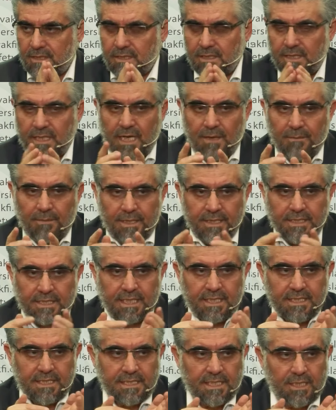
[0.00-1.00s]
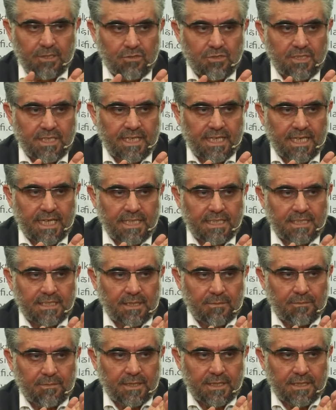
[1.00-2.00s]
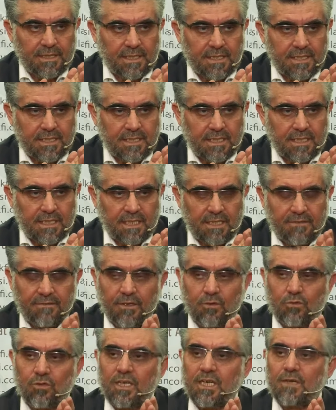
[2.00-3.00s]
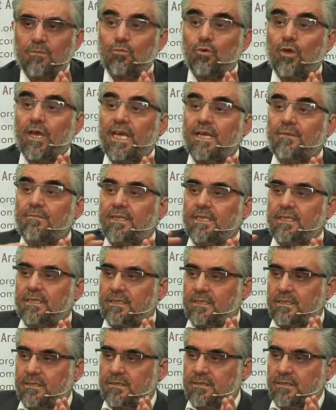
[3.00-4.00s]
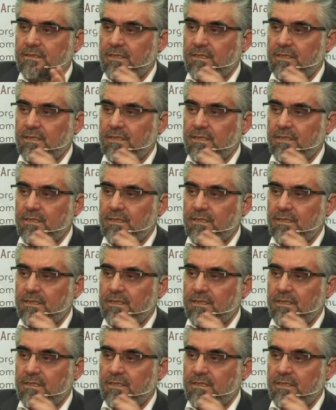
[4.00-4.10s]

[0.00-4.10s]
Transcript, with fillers: Ne yapar? Kendisinden önce gelen kitapları tasdik eder ve onlara müheymindir.